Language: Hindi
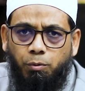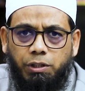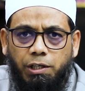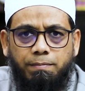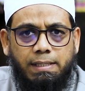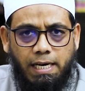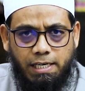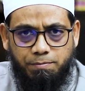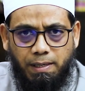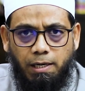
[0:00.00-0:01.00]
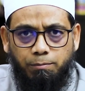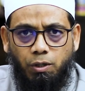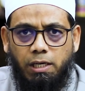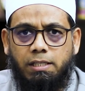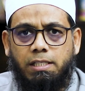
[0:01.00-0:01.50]
मुख्तलिफ मदारस में
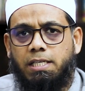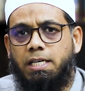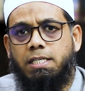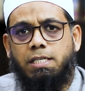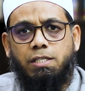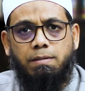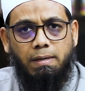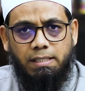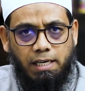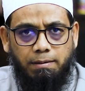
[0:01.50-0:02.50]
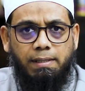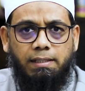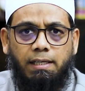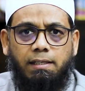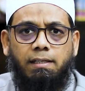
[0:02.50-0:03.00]
अलहमदिल्ला तदरीस की ज़िम्मेदारी भी
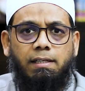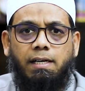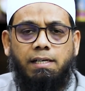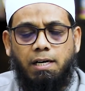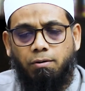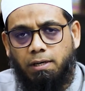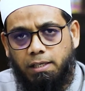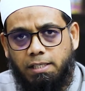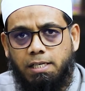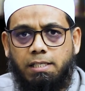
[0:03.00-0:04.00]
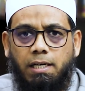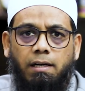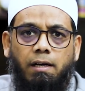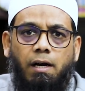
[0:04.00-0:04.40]
अदा कर रहे हैं शेखुल हदीस हैं